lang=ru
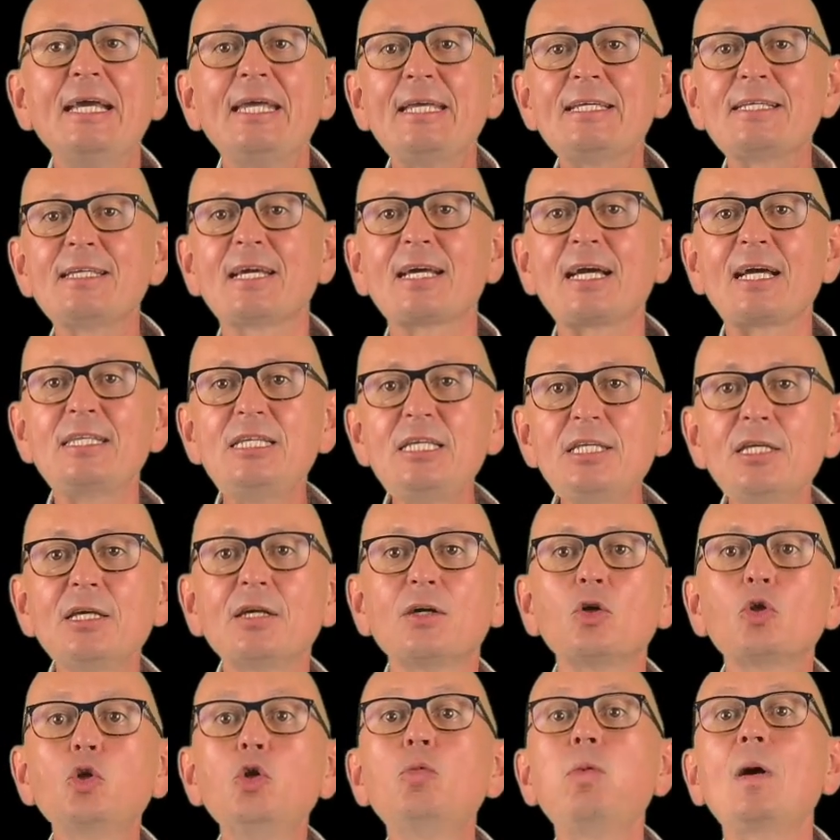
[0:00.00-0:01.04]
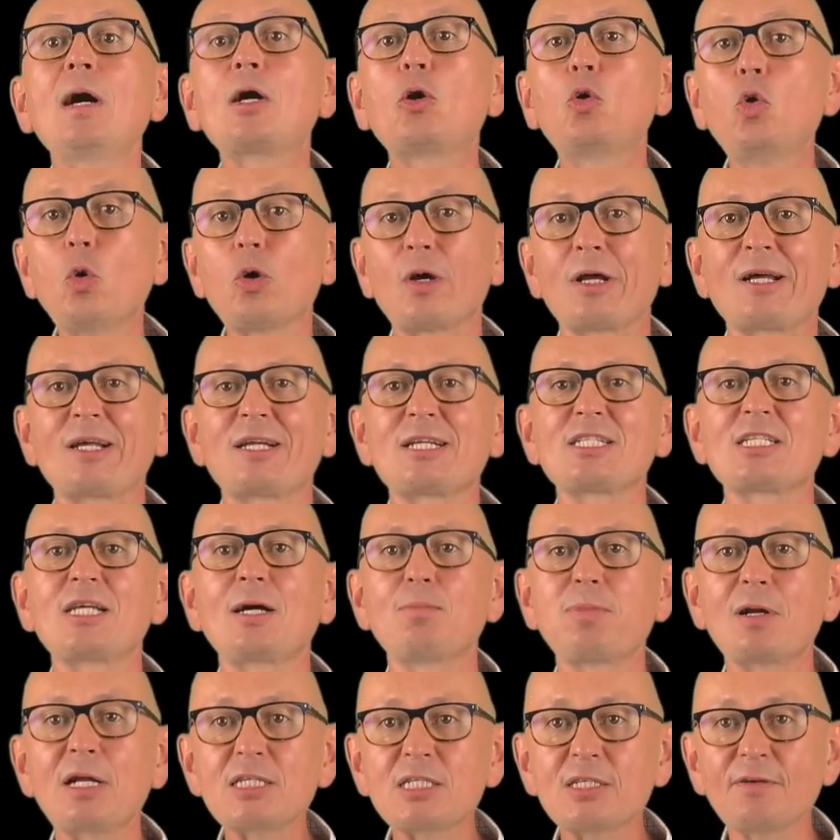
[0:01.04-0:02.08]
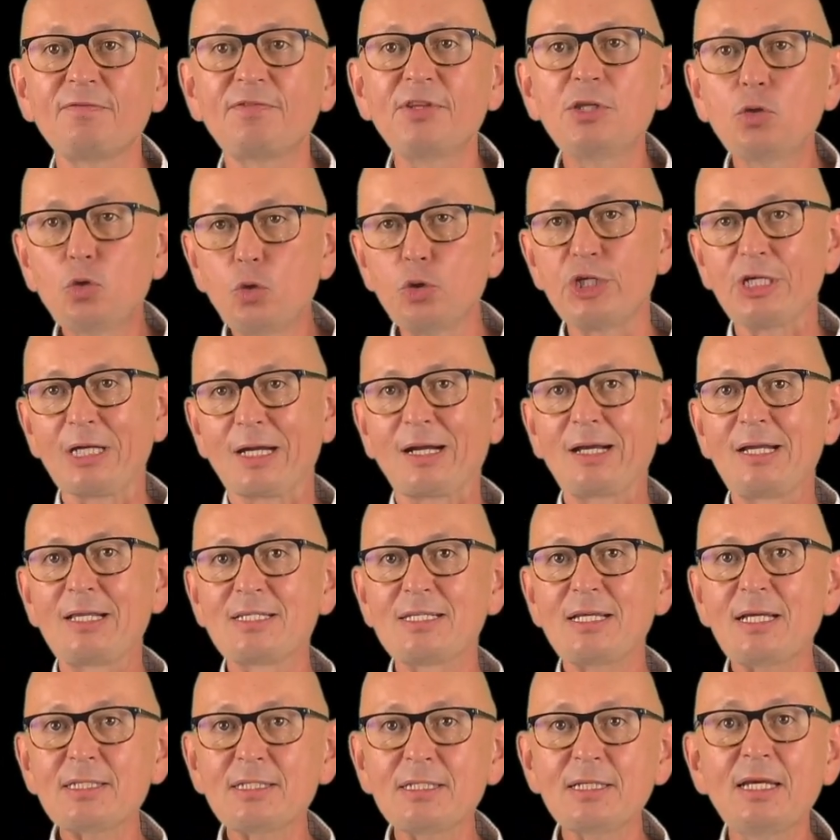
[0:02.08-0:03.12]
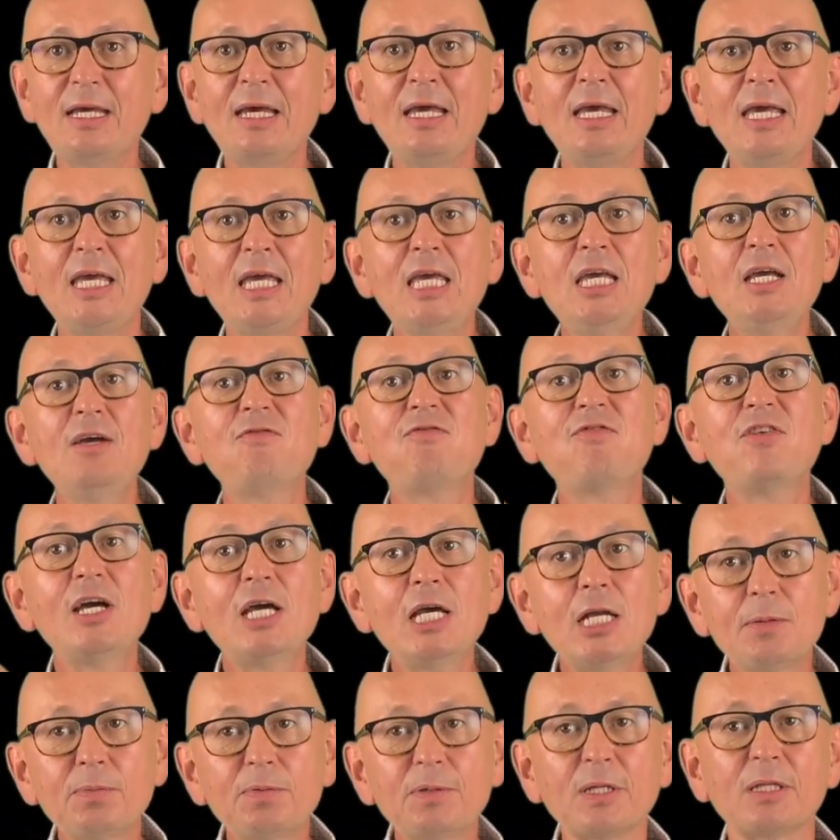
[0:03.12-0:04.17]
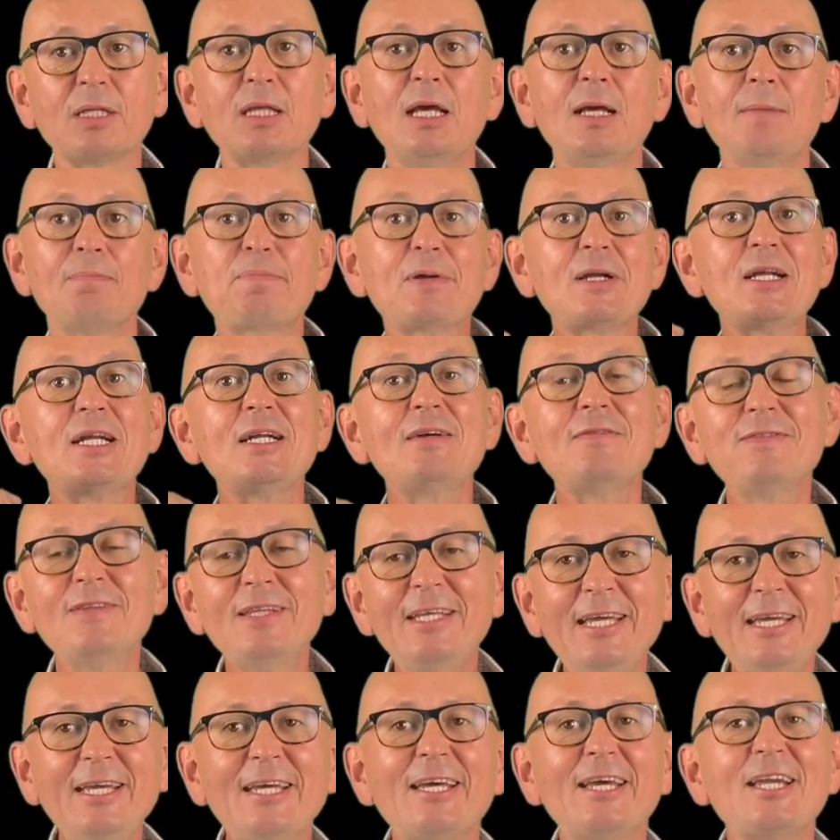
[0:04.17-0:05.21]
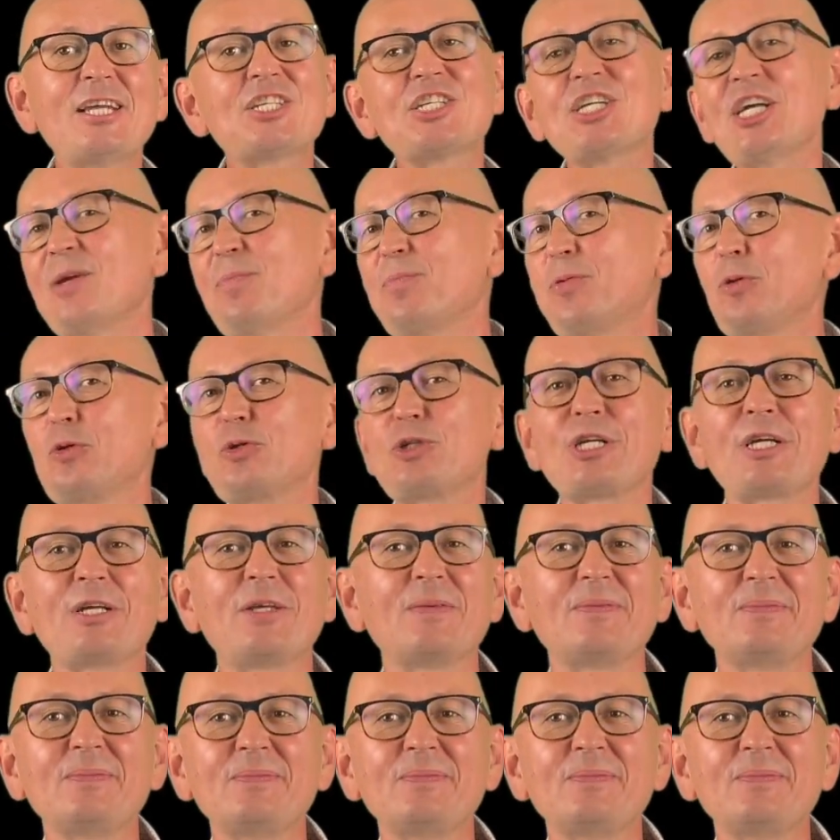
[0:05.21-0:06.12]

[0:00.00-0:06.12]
если хотите глубоко разобраться в текущей организации и выработать прорывные решения по улучшению.